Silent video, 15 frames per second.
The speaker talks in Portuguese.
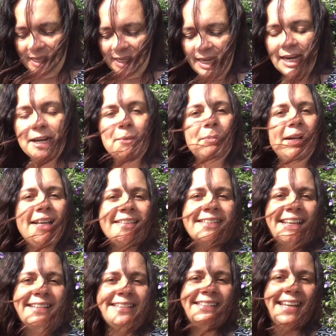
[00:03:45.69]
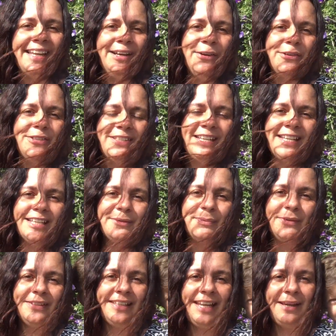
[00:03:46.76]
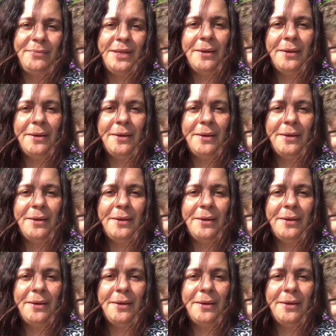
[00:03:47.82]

a irmã esqueceu de responder a minha